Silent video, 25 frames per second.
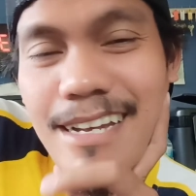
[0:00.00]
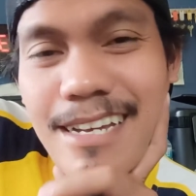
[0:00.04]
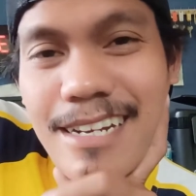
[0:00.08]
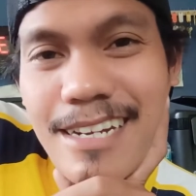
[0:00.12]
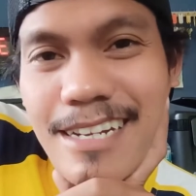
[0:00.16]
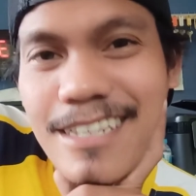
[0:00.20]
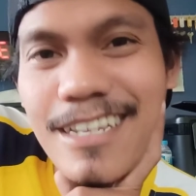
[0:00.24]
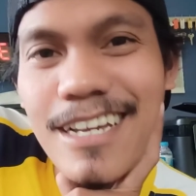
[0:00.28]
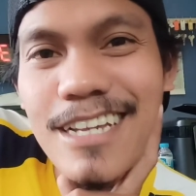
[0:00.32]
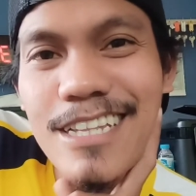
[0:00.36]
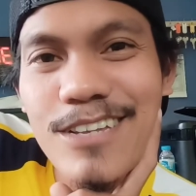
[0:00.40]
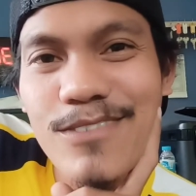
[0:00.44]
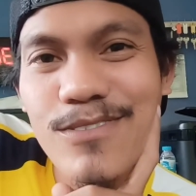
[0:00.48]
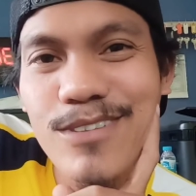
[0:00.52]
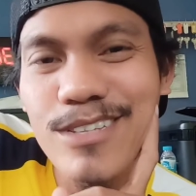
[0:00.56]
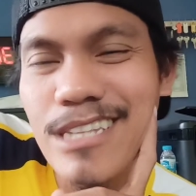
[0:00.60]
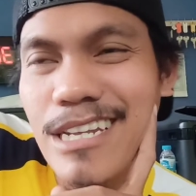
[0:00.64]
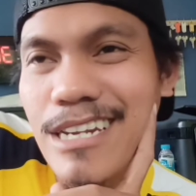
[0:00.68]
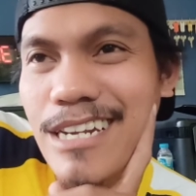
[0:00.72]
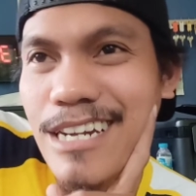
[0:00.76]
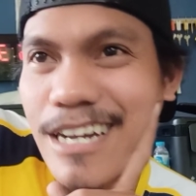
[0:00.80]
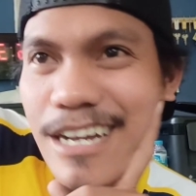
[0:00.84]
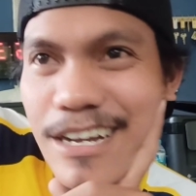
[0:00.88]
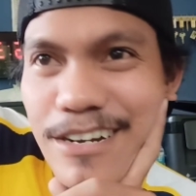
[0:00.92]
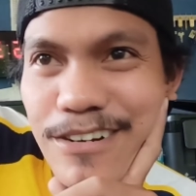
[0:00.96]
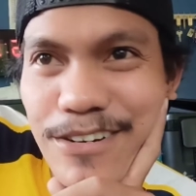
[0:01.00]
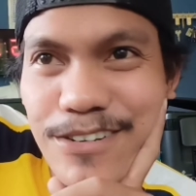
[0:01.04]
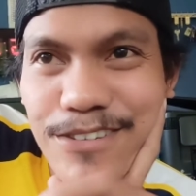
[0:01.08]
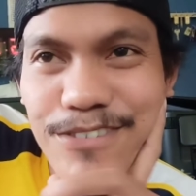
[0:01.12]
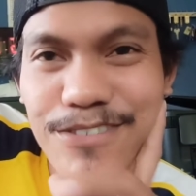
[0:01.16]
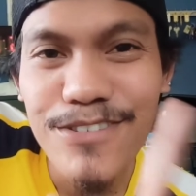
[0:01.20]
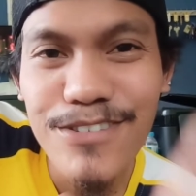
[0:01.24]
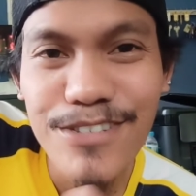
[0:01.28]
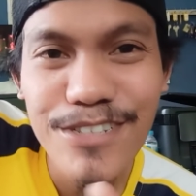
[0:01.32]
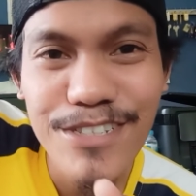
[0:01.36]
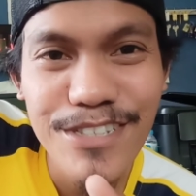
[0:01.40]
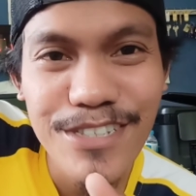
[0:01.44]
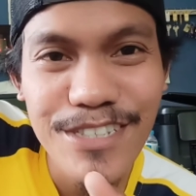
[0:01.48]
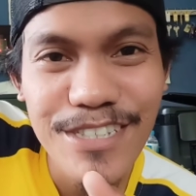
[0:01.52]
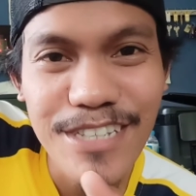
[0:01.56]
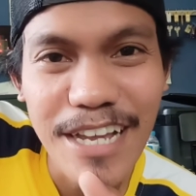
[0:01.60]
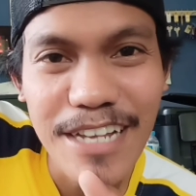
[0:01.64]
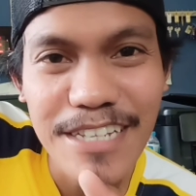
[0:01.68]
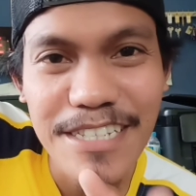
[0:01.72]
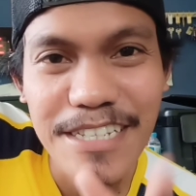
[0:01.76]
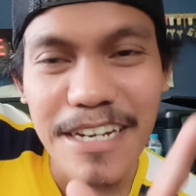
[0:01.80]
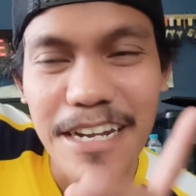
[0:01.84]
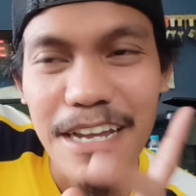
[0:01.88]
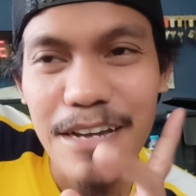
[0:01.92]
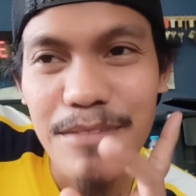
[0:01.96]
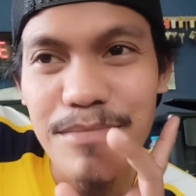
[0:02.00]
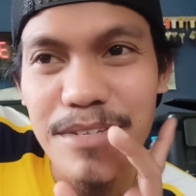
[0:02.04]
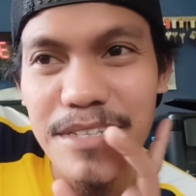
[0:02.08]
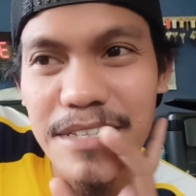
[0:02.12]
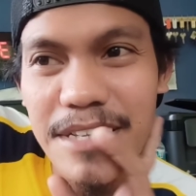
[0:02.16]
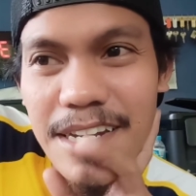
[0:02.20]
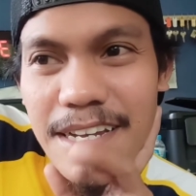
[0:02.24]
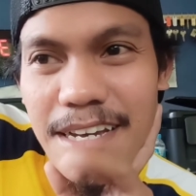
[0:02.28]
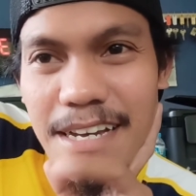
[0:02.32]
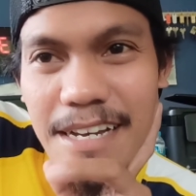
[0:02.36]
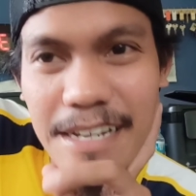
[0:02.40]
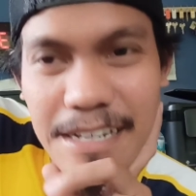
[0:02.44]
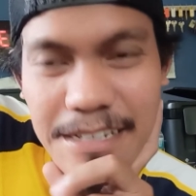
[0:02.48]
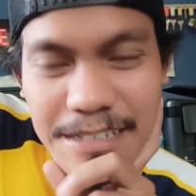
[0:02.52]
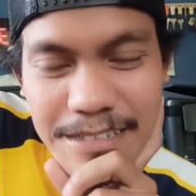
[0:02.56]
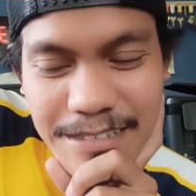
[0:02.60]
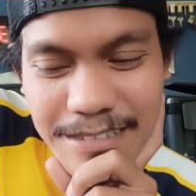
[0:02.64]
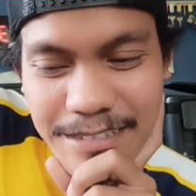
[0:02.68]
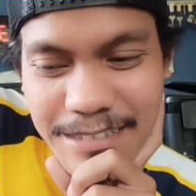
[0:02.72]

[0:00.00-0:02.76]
Natatawa talaga ako doon sa sinabi nila.